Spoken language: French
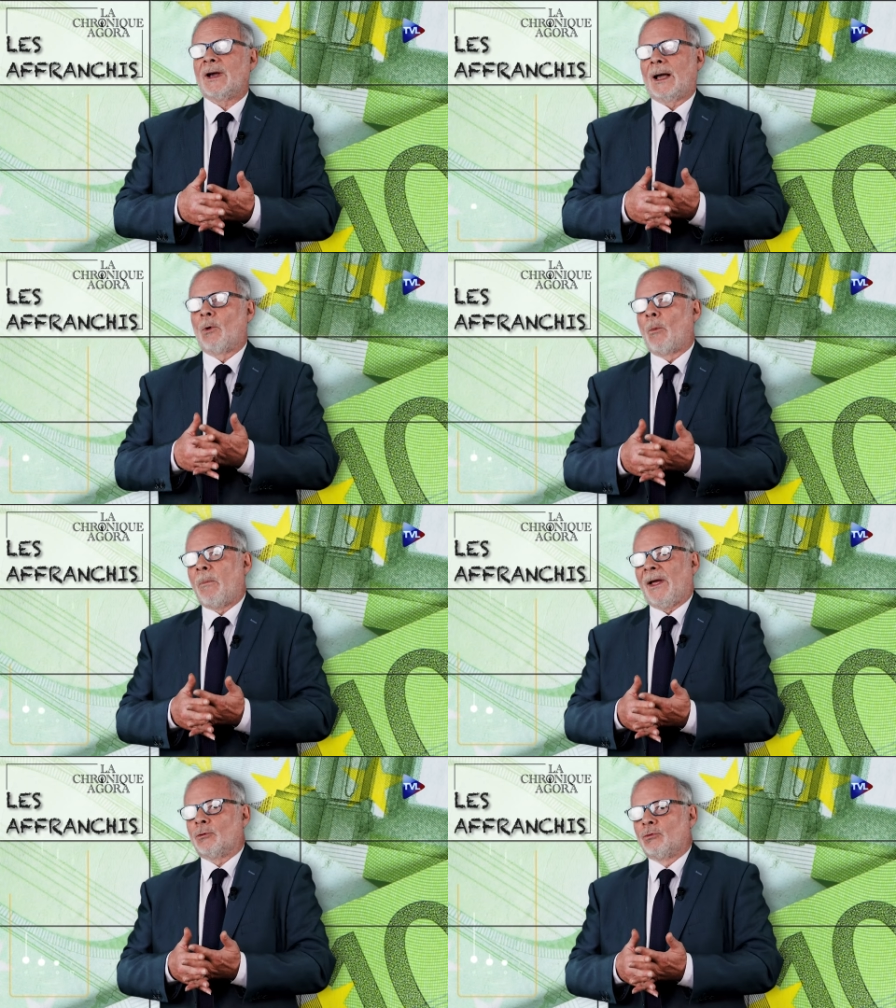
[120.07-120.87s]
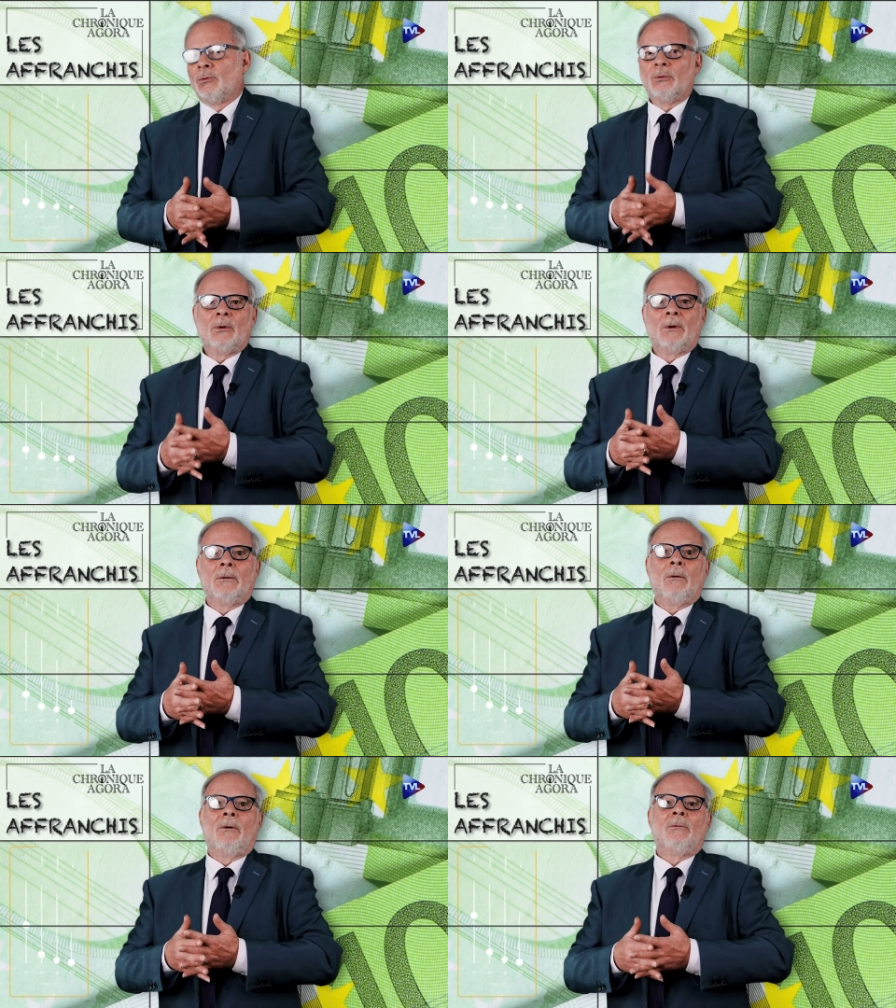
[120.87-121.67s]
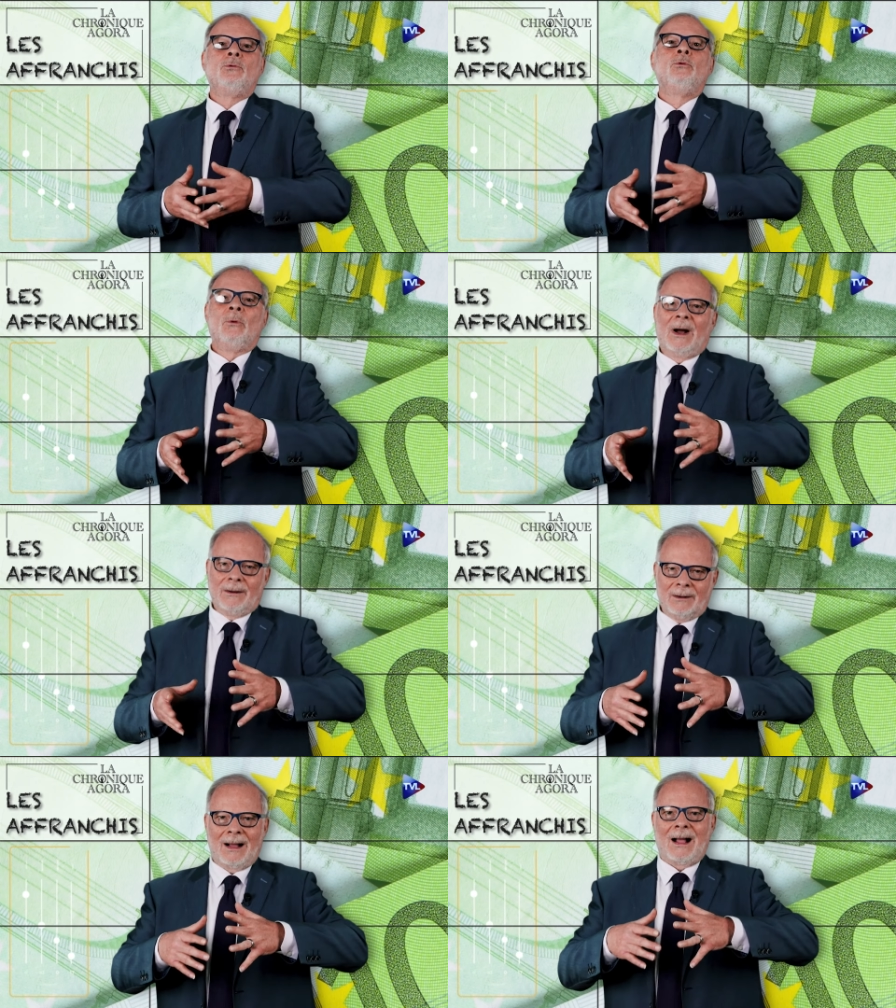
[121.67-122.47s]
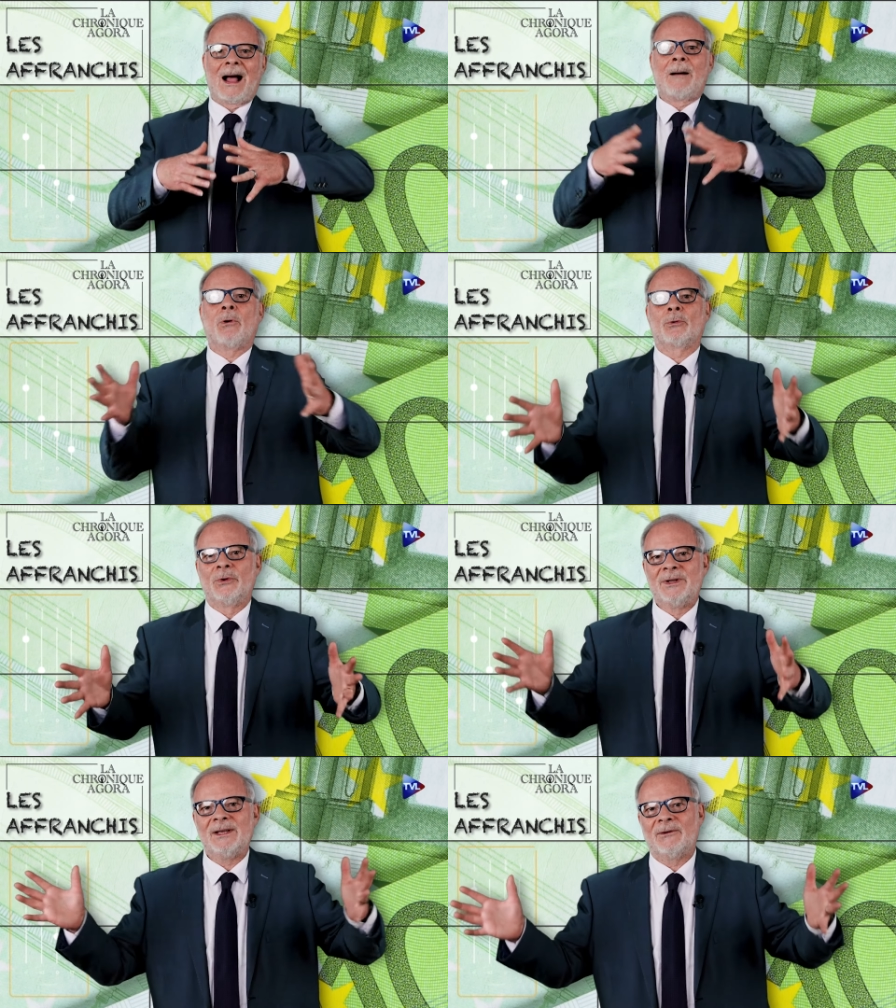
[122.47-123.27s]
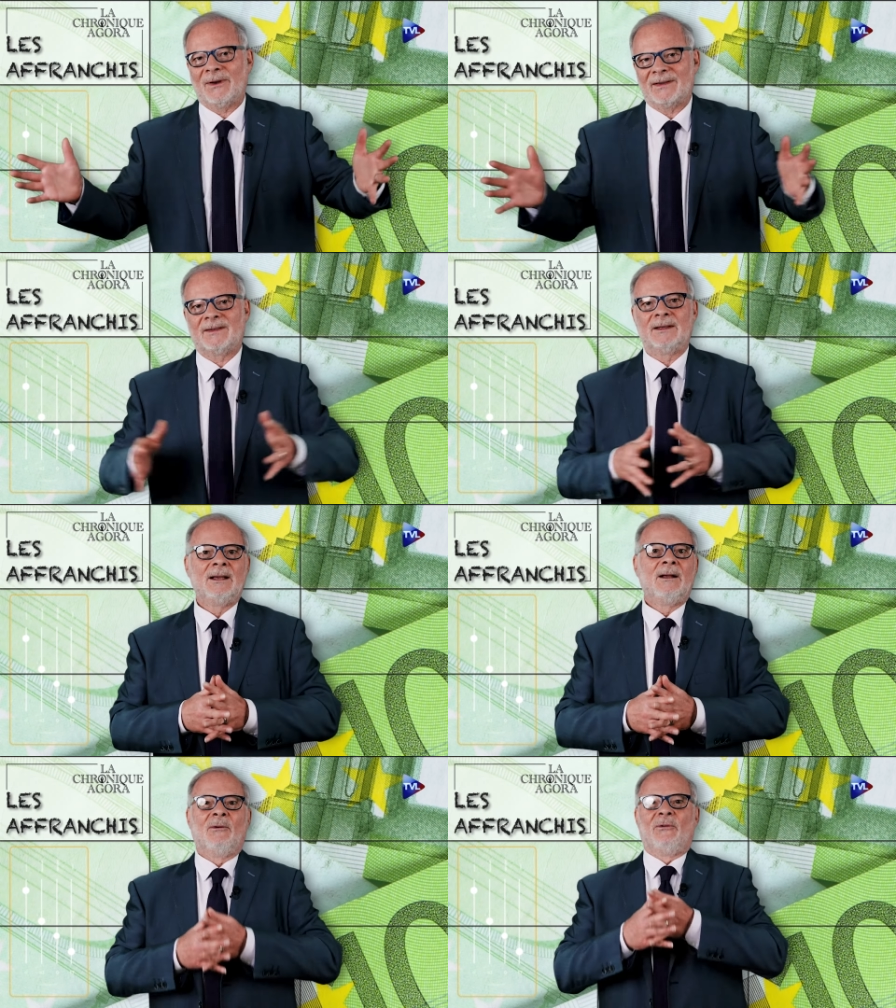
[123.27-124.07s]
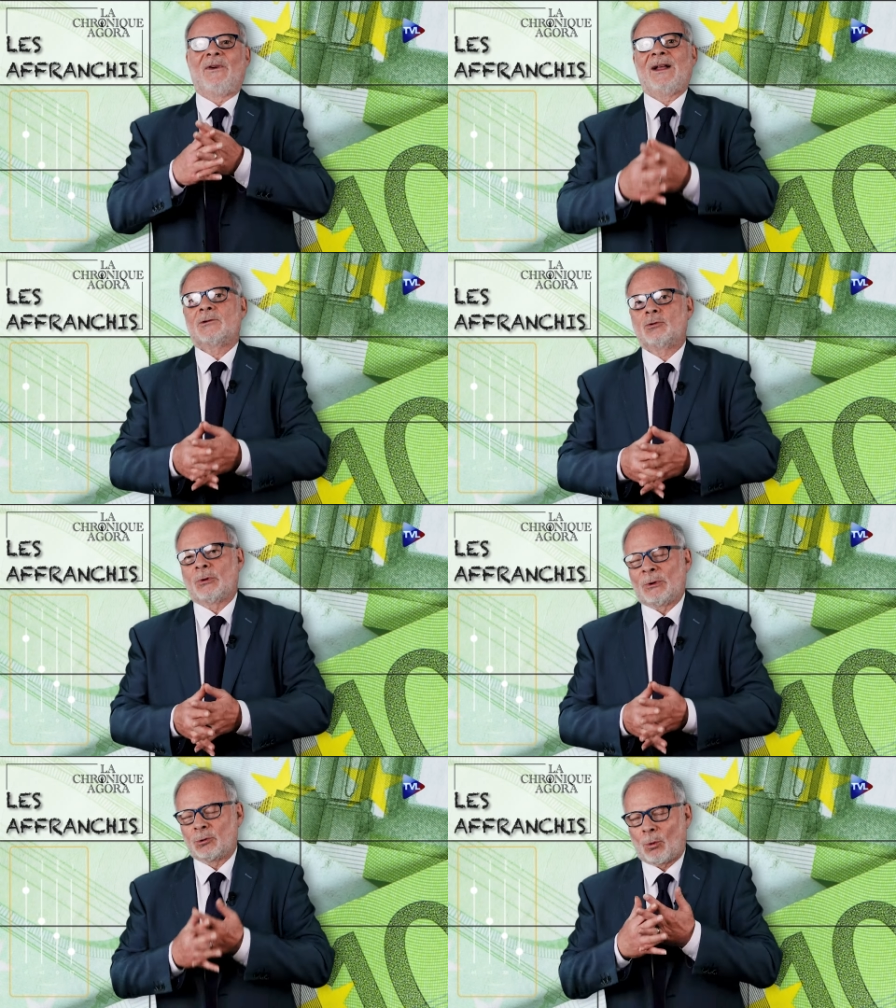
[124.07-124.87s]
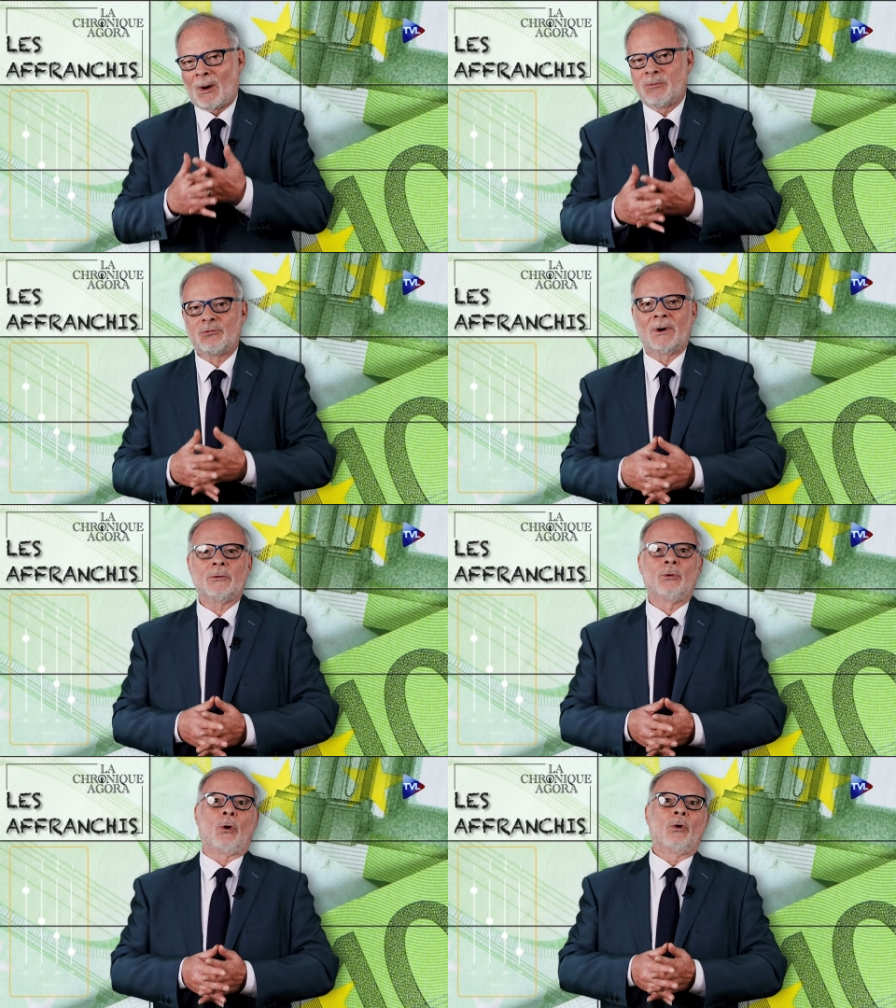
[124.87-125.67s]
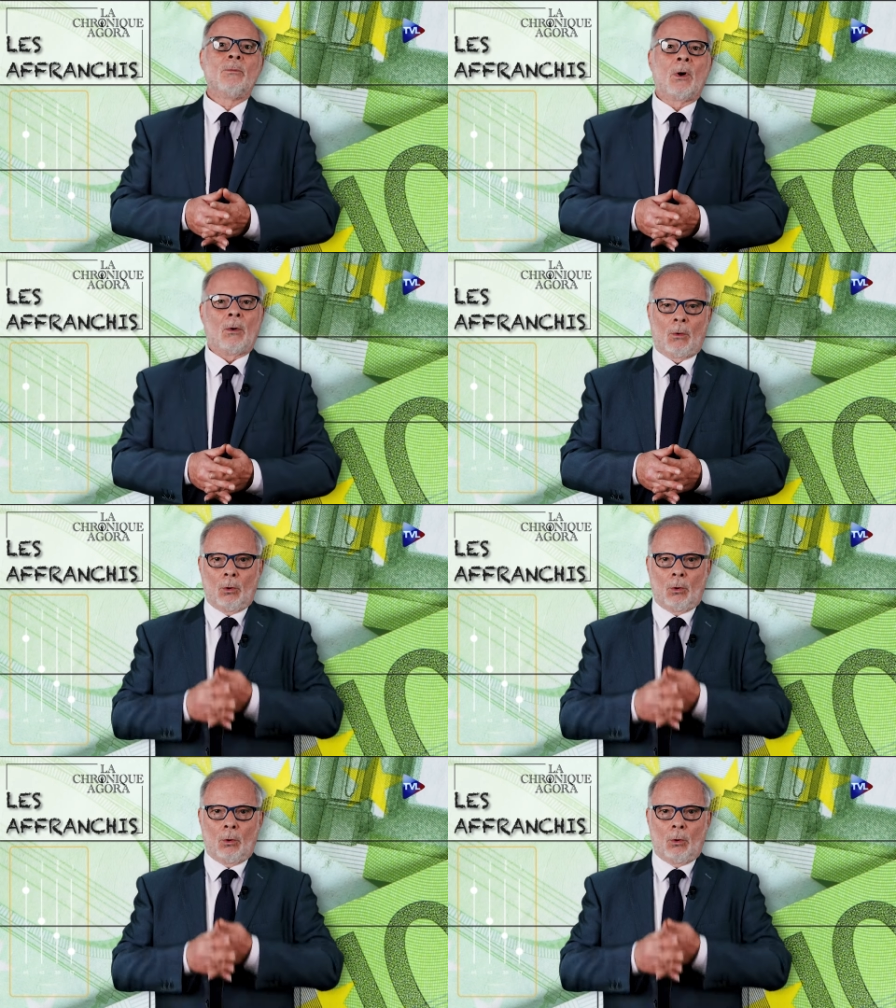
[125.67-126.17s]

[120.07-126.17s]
carrément perdu ou abandonné, effacé 23 points de rendement.